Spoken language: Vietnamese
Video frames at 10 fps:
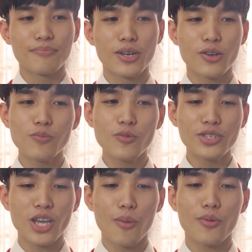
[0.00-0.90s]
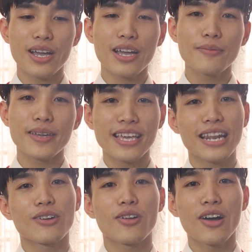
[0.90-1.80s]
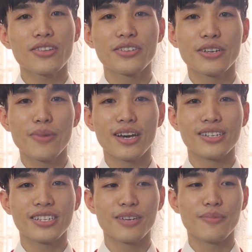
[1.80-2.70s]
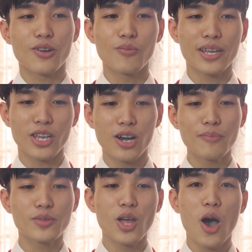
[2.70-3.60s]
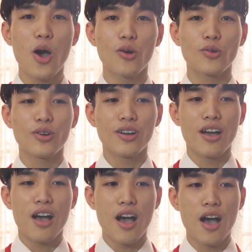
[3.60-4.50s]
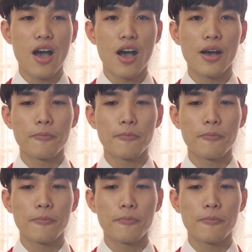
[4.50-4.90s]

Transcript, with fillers: mình cũng muốn chọn một cái biệt danh nào đó cho riêng mình thì mình cũng hay chọn úp tô à,